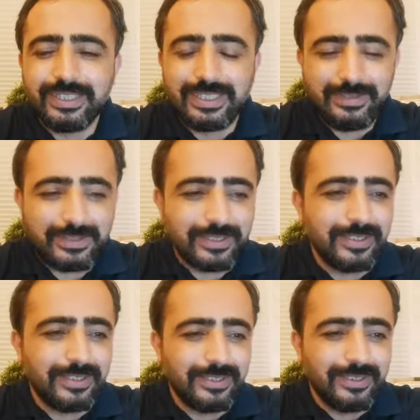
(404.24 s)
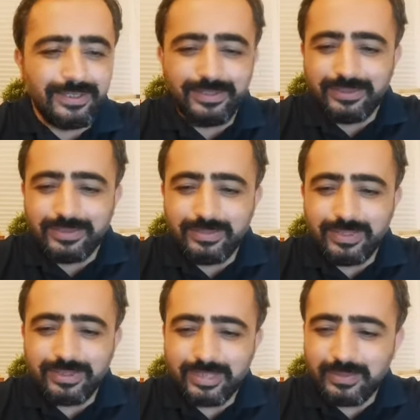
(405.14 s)
Evet.
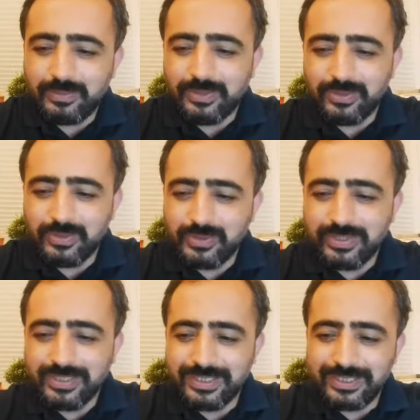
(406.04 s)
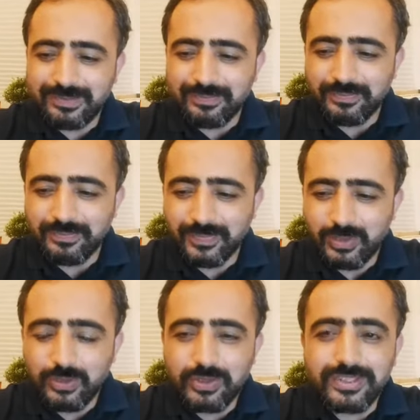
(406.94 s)
Şimdi temamla konuya geleyim.
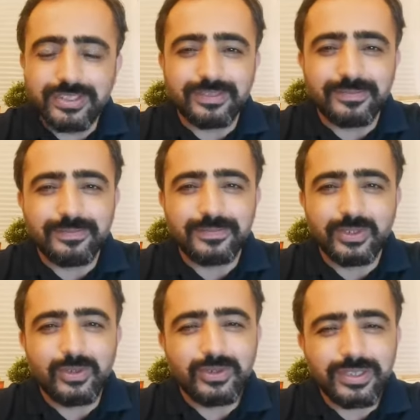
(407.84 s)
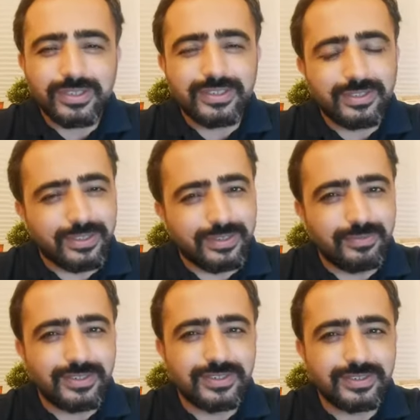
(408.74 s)
Öteki. Öteki
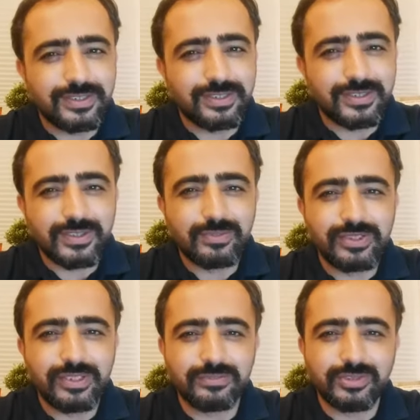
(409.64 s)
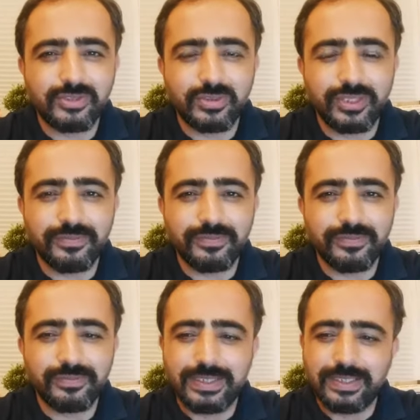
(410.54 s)
kelimesinden nasibini almış olan
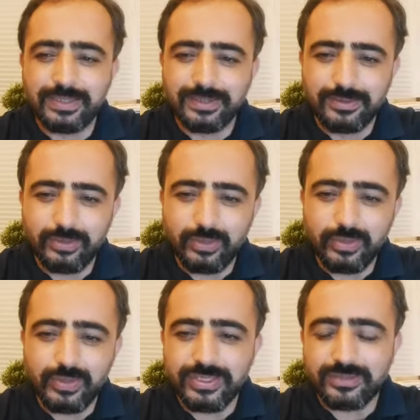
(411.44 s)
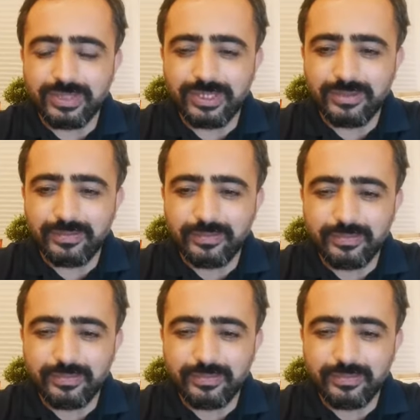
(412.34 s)
ünlü isimler.